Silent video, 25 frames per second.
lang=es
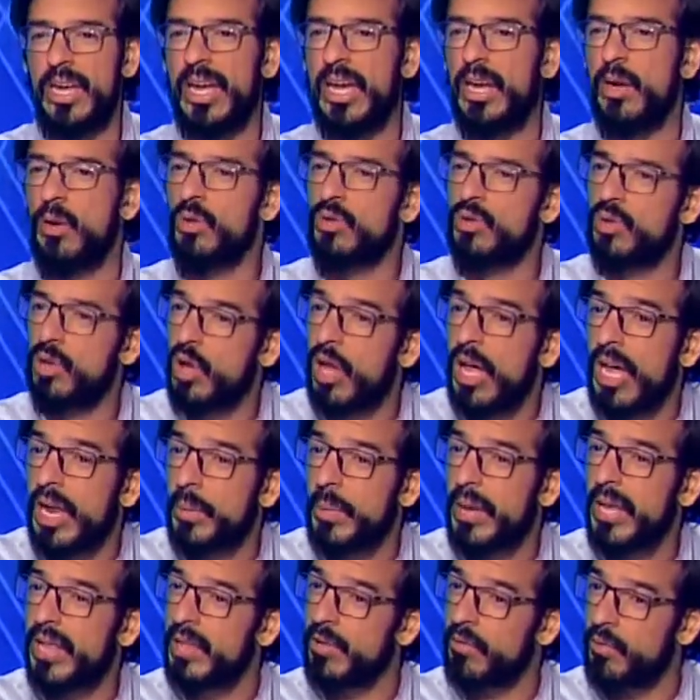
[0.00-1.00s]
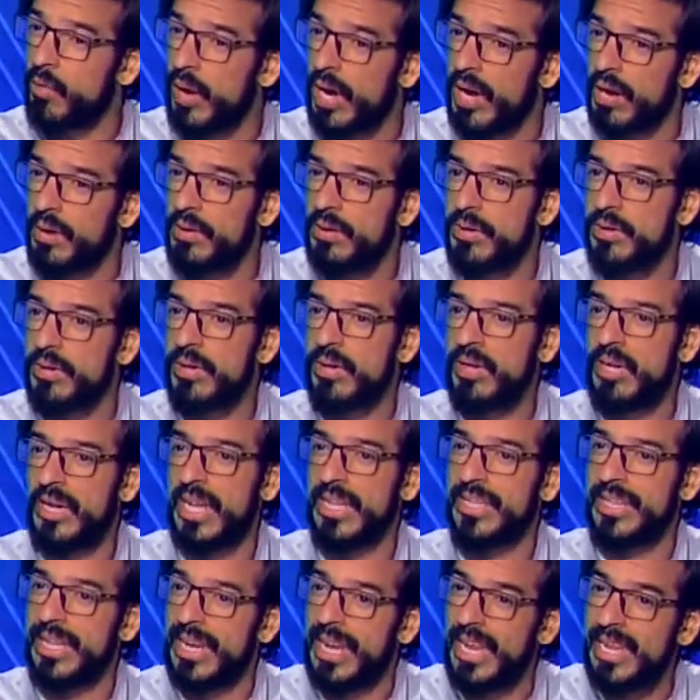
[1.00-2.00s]
El uso de armas de fuego,
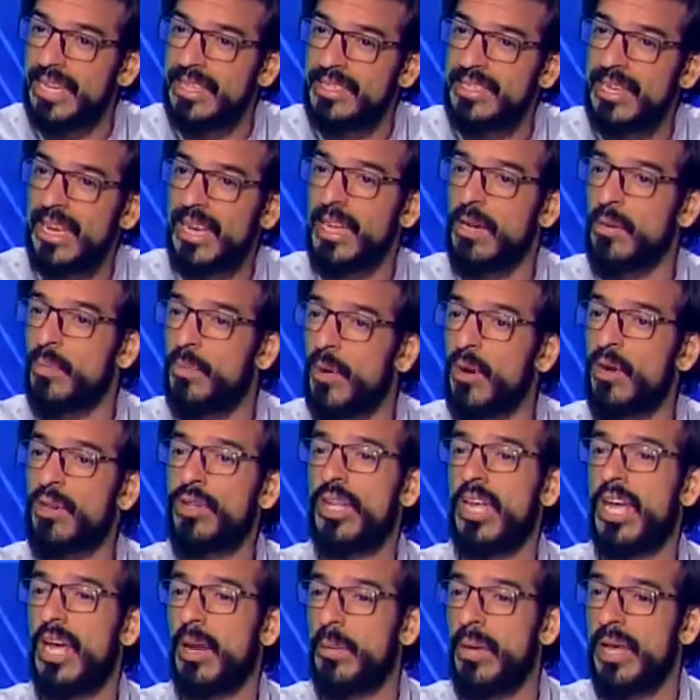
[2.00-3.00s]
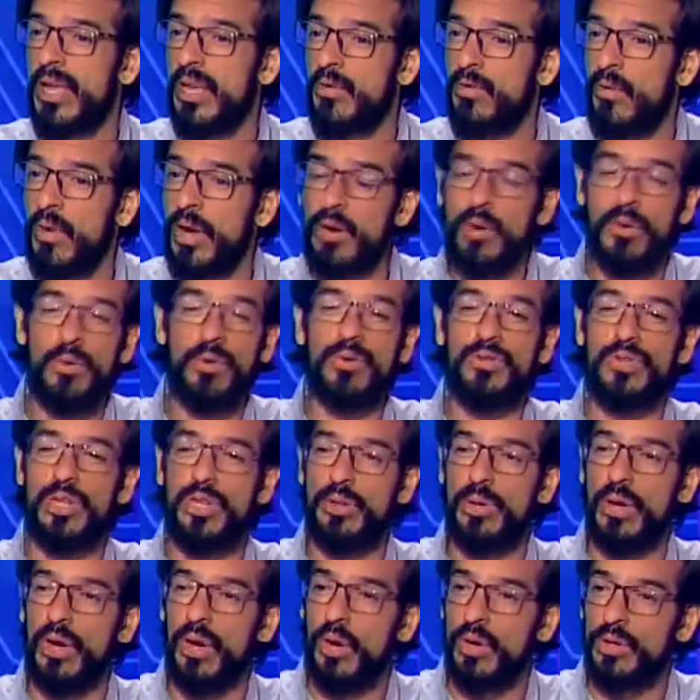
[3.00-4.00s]
la tenencia y el porte de armas de fuego de un
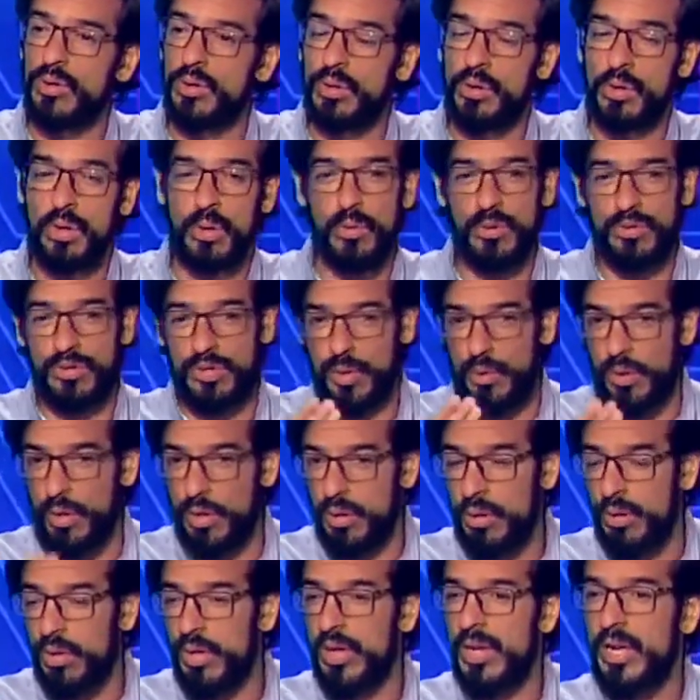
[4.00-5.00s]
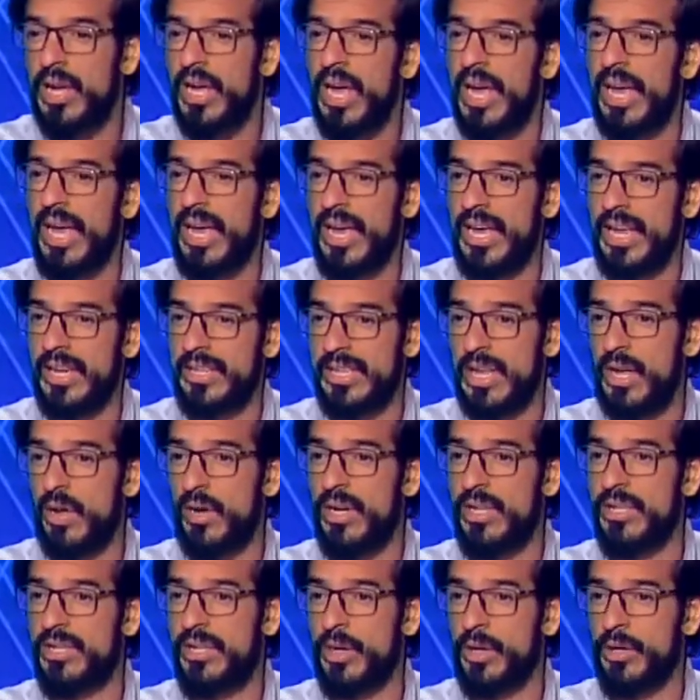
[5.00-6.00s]
sitio a otro, como se vio en estados
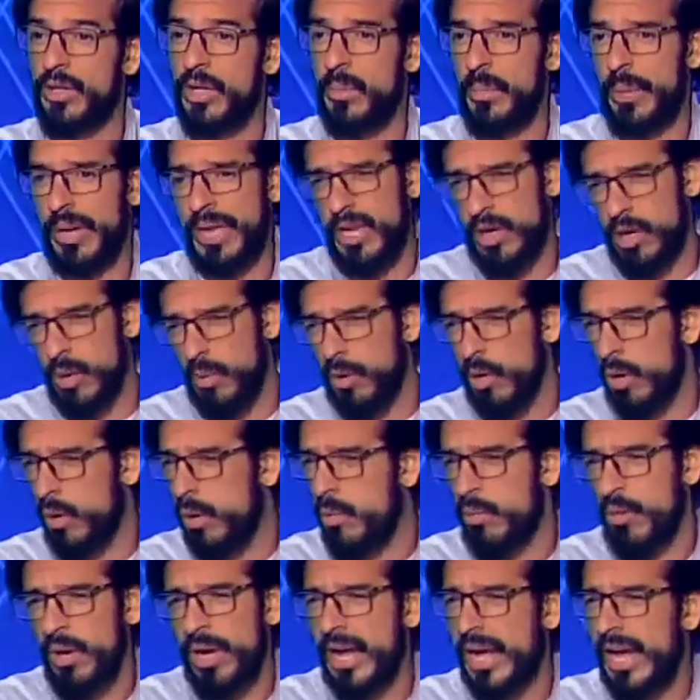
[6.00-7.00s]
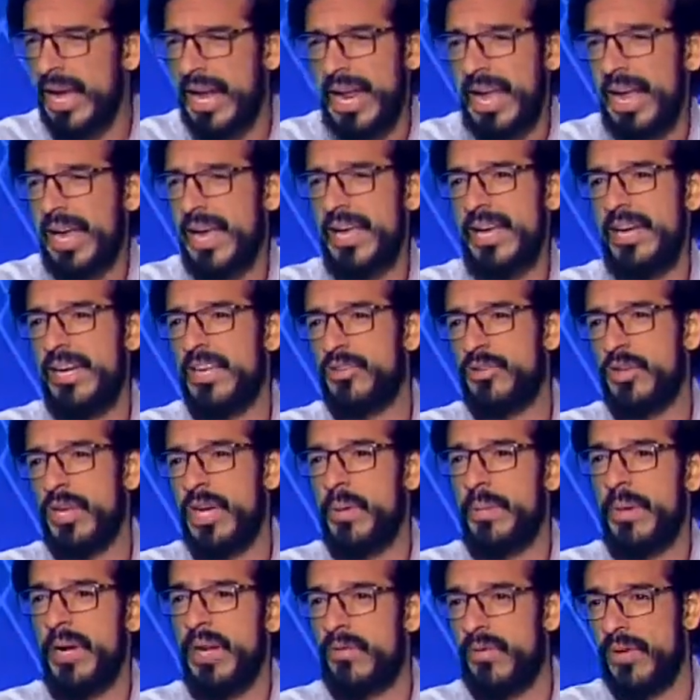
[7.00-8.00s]
del interior del país, como lo vimos en Caracas al inicio de
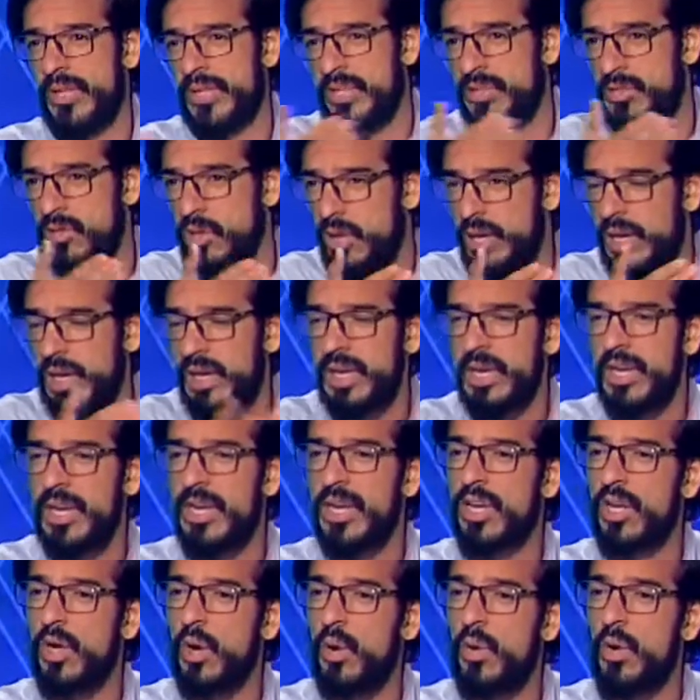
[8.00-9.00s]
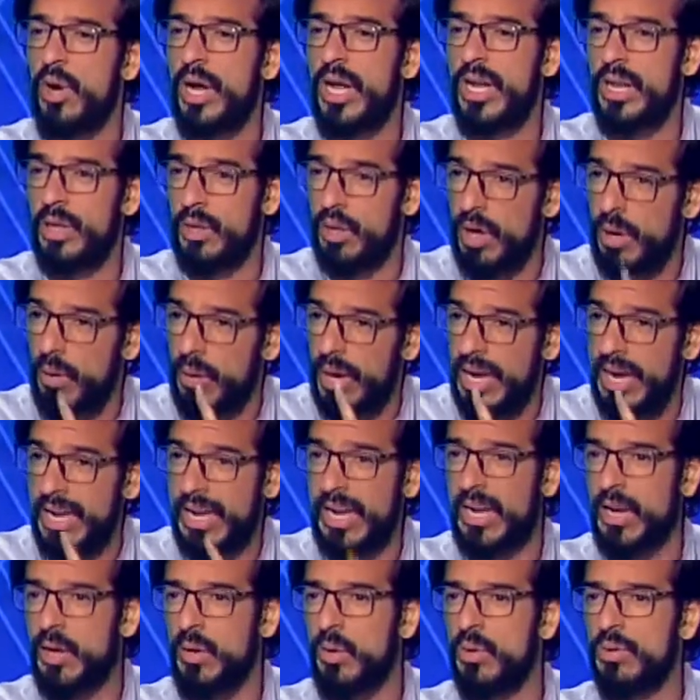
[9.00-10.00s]
las manifestaciones, que hubo un herido de bala en
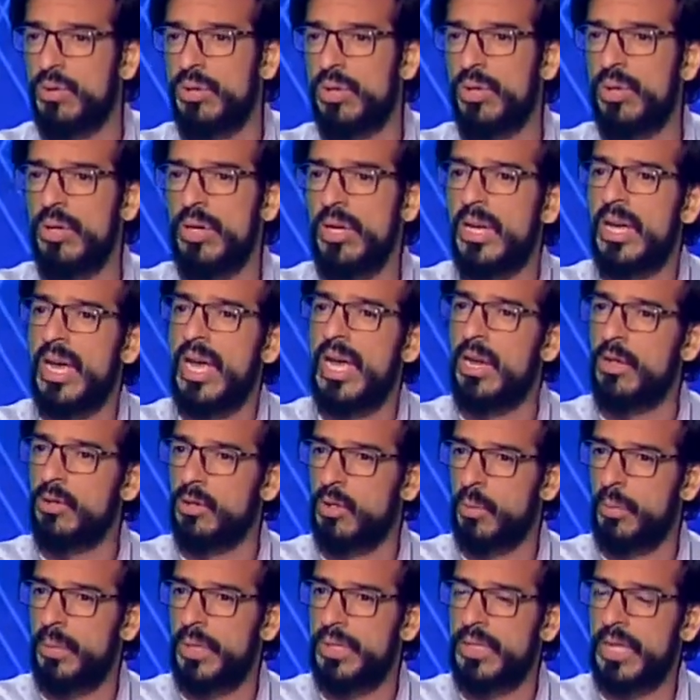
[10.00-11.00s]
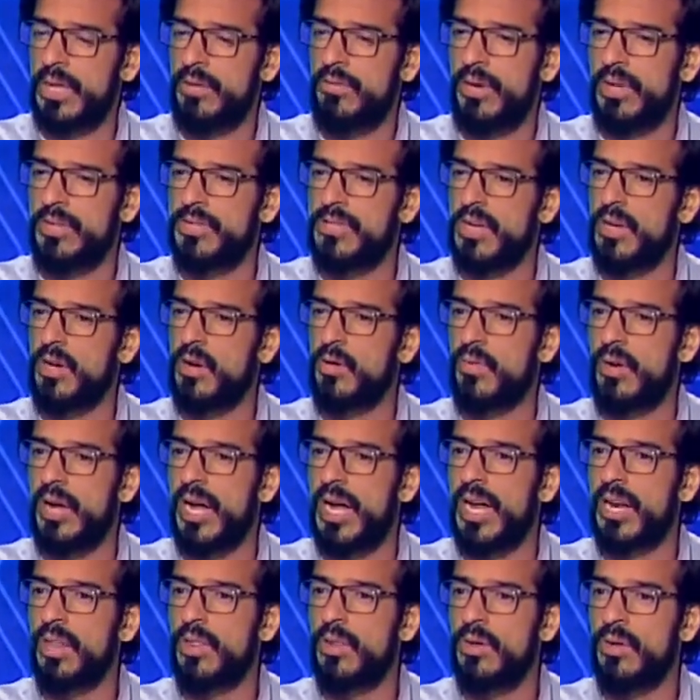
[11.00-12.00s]
el glúteo en la autopista Francisco
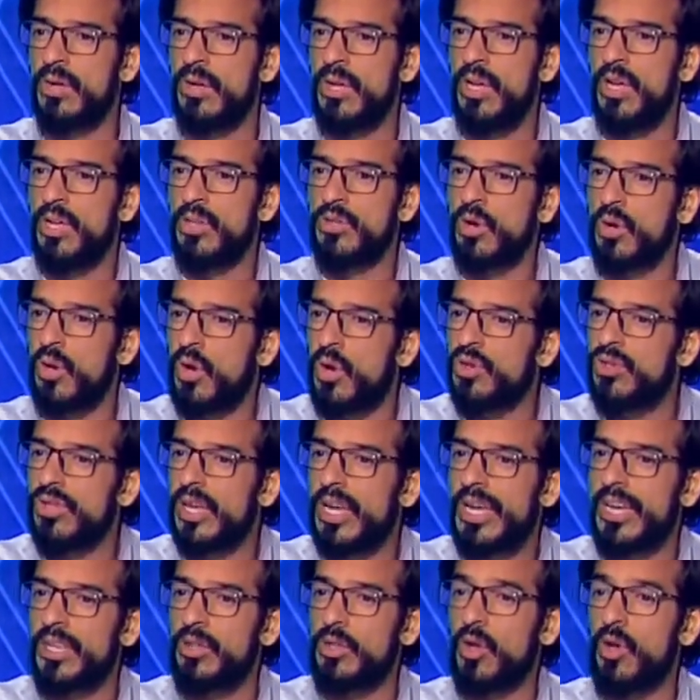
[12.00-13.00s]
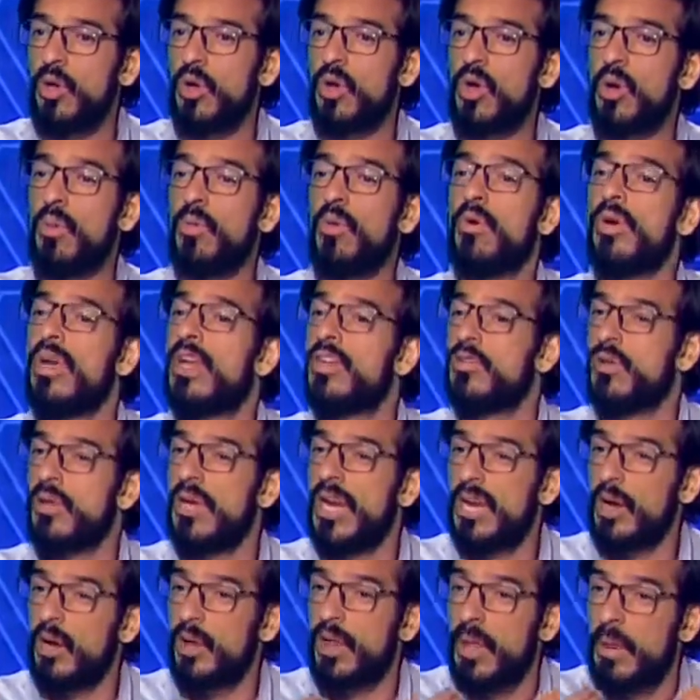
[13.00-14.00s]
Fajardo, son cosas que todos como
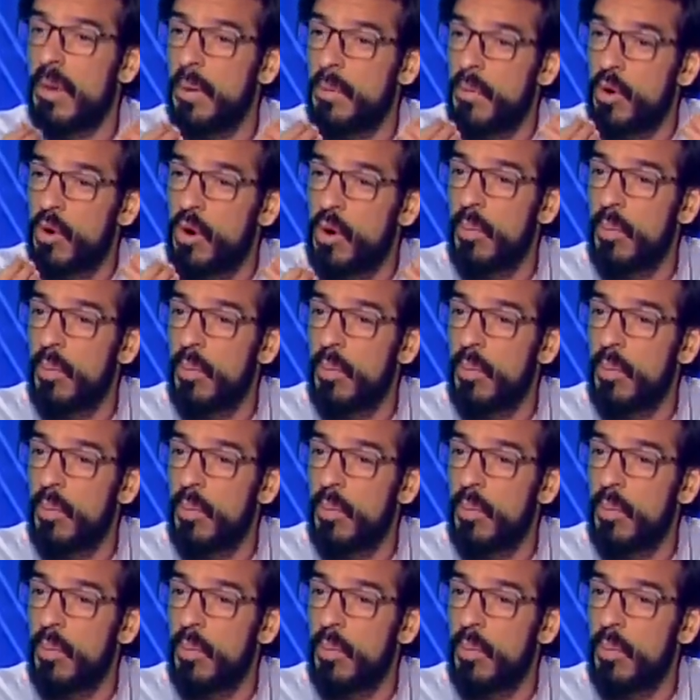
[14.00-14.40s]
venezolanos debemos